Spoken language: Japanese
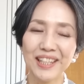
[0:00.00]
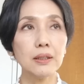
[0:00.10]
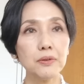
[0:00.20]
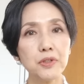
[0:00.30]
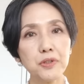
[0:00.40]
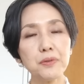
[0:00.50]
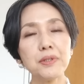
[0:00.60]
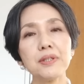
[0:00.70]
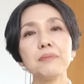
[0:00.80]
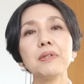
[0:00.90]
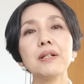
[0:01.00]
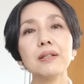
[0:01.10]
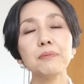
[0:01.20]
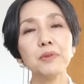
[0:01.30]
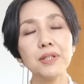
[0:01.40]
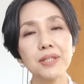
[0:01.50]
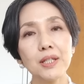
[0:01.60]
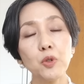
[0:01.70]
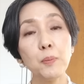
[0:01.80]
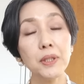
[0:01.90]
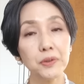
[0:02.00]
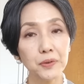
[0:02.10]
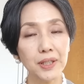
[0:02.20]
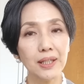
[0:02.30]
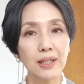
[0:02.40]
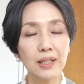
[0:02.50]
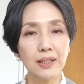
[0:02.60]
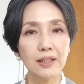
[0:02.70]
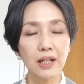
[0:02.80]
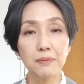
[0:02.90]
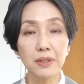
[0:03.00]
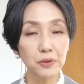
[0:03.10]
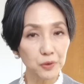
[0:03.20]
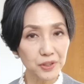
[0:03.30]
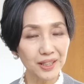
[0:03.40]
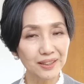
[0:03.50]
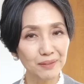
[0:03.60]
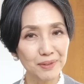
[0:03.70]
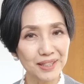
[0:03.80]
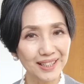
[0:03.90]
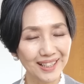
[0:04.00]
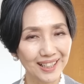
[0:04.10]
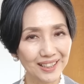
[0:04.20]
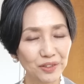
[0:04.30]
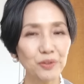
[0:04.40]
あの視聴者様からもですねコメントで「え髪はどうされてますか?」